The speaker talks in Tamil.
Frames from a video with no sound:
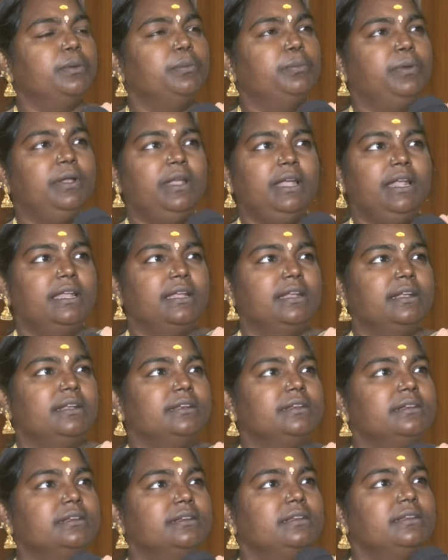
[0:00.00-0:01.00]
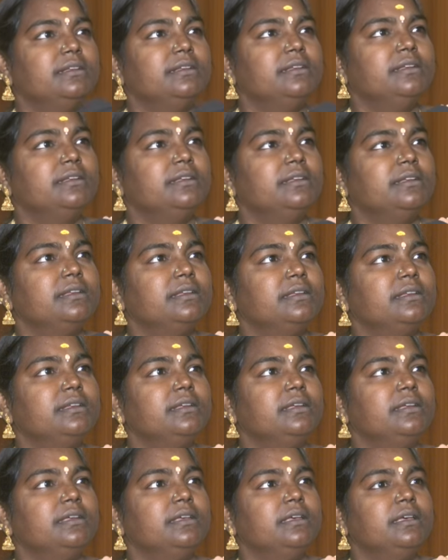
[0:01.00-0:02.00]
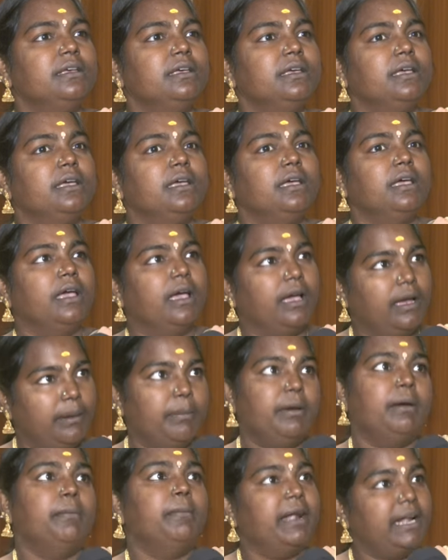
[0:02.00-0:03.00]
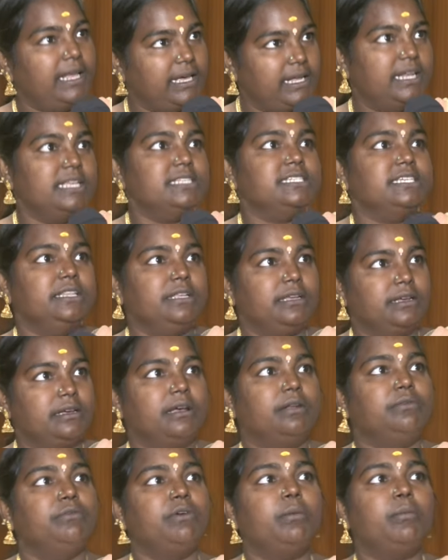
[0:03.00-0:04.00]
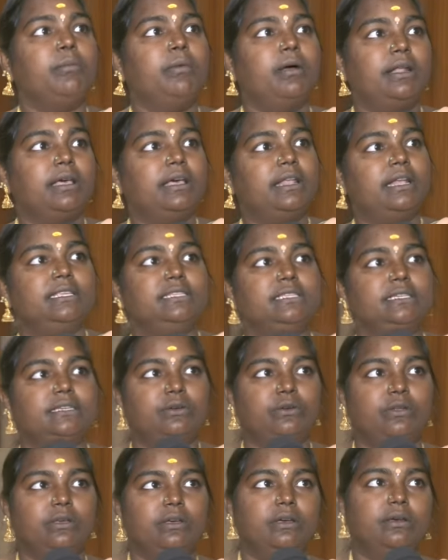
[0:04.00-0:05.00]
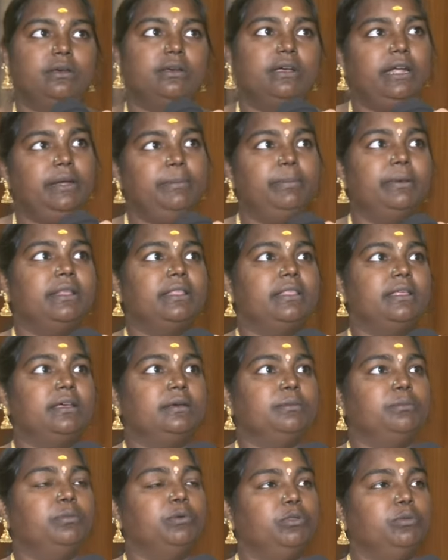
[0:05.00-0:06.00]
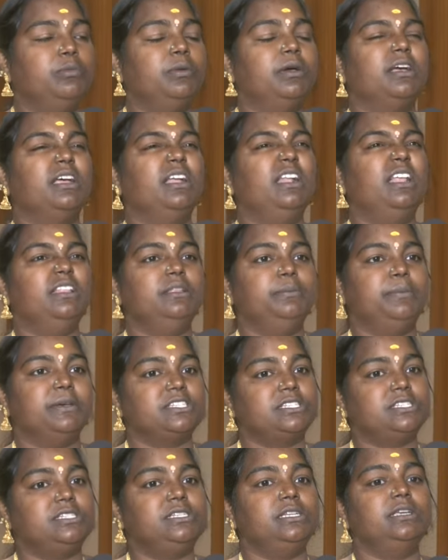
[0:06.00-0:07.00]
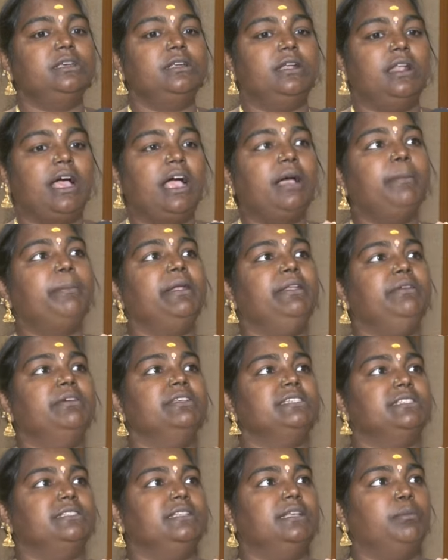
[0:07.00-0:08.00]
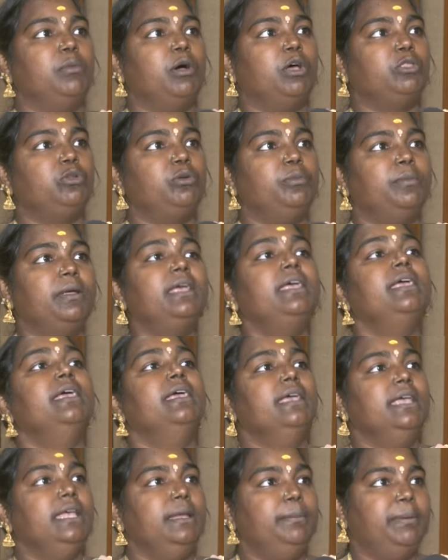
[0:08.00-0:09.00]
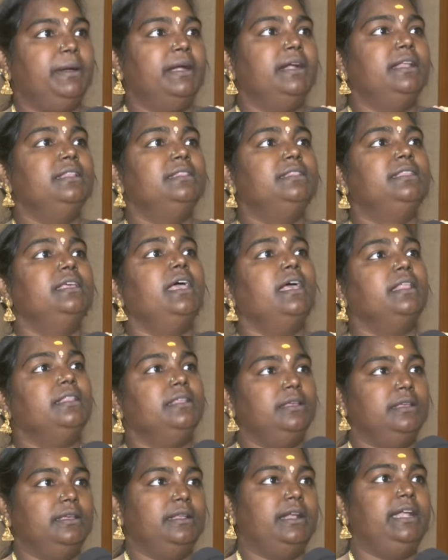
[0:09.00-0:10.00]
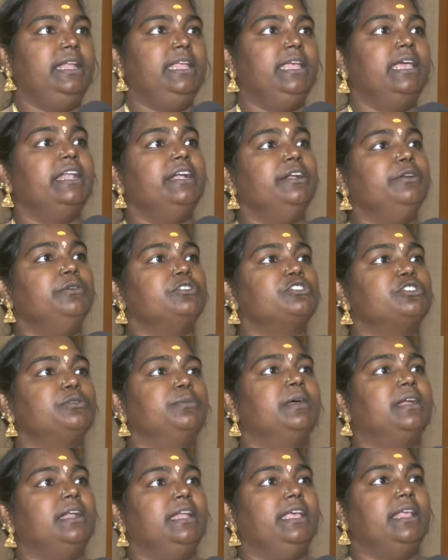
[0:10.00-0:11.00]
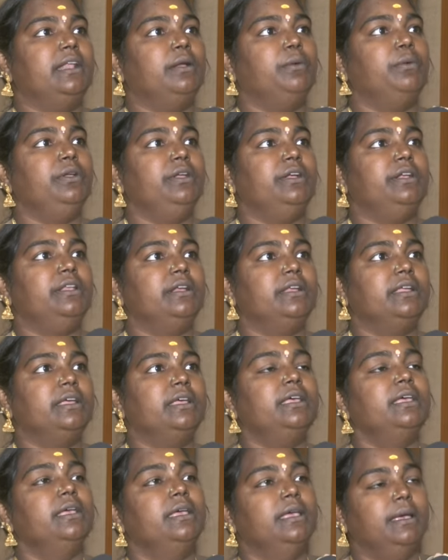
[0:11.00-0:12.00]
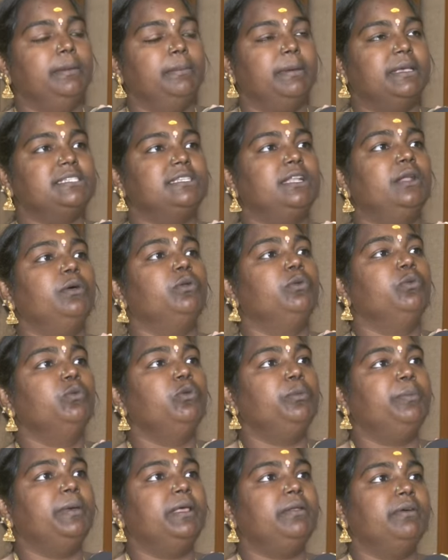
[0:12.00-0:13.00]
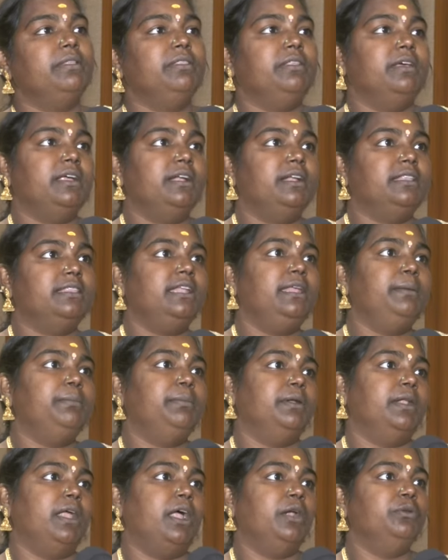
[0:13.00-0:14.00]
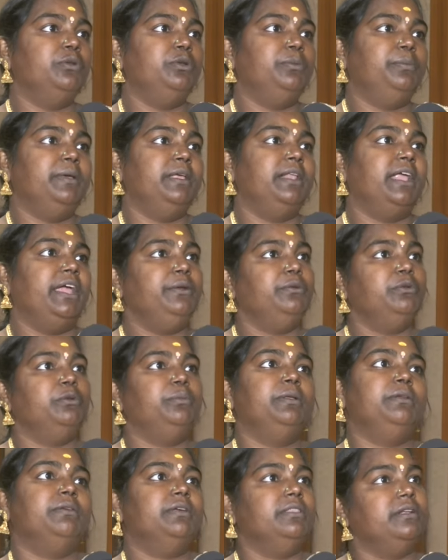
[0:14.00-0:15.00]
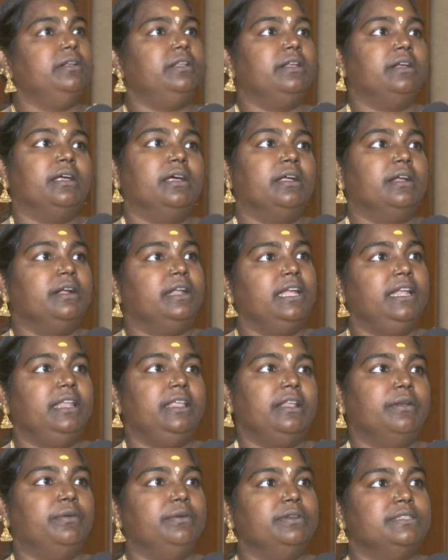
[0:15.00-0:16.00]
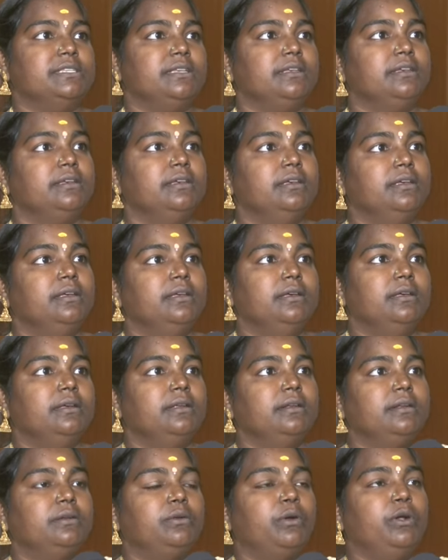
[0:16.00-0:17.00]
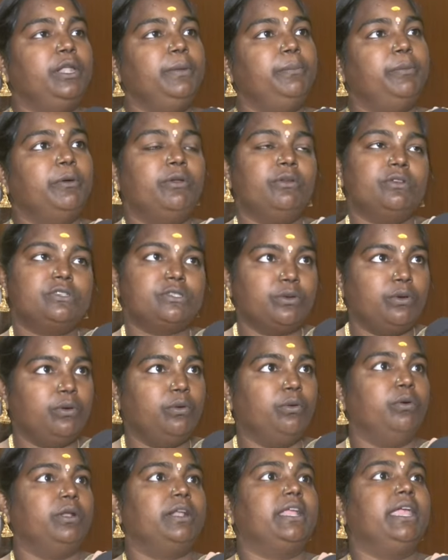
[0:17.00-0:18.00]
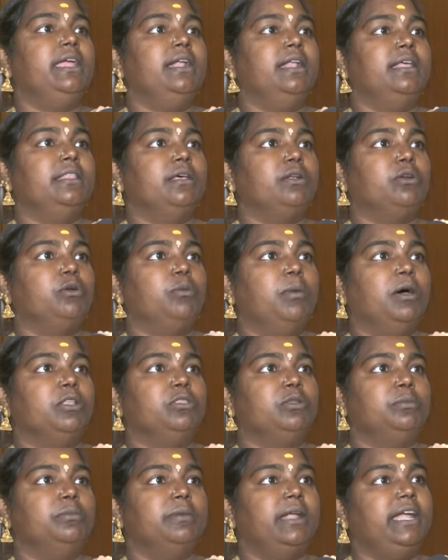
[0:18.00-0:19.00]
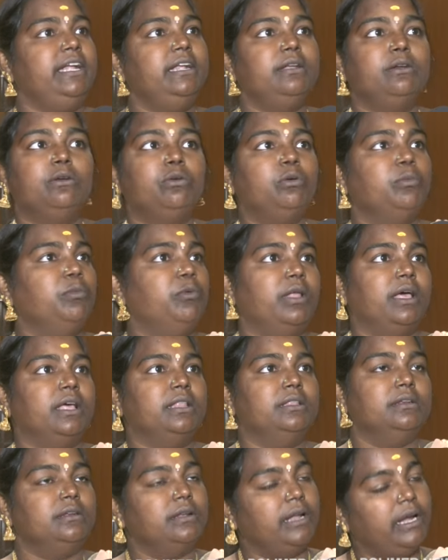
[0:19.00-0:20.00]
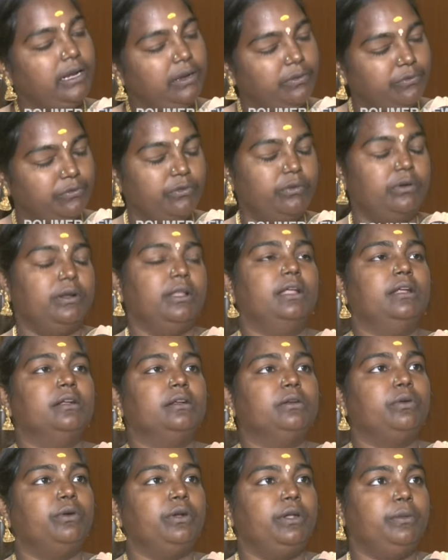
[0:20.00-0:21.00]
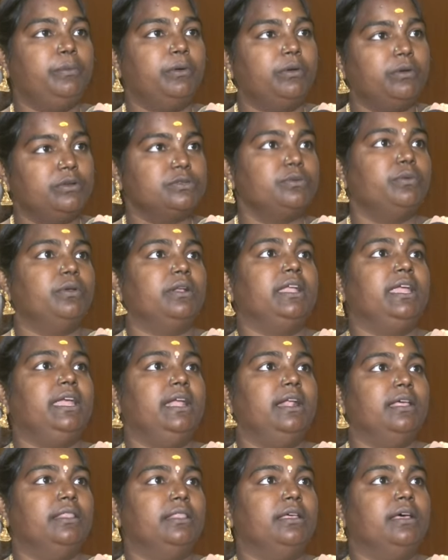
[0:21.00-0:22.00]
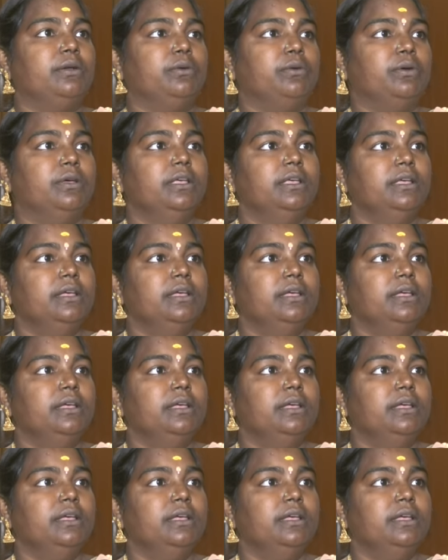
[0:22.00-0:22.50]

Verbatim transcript: புரியல மாநகராட்சி சார்பான கழிப்பறைகளா ஆமாம் மாநகராட்சி இது கன்ஃபார்ம் மாநகராட்சியோட கழிப்பறை தான் பொதுமக்கள் அது ஃபஸ்ட்டு லாக் பண்ணி வச்சுருந்த பாத்ரூமை இப்போ எடுத்து அது ரன்னிங்காக ரெண்டு வருஷமாக கிளியராக ஓடிட்டுருக்கு ஃபஸ்ட்லாம் ஒரு நூறு பேர் வந்தாங்க இடத்துல இப்போ நானூறு பேர் ஐநூறு பேர் வந்துட்டுருக்காங்க டெய்லி ரவுண்ட்ஸ் டுவெண்ட்டி ஃபோர் ஹவர்ஸும் ஒர்க்கிங்கில் தான் இருக்கும் பாத்ரூம் நைட்டு கூட மூடாது நைட்டு ஃபுல்லாக டுவெண்ட்டி ஃபோர் ஹவர்ஸும் ஒர்க்கிங்கில் தான் இருக்கும்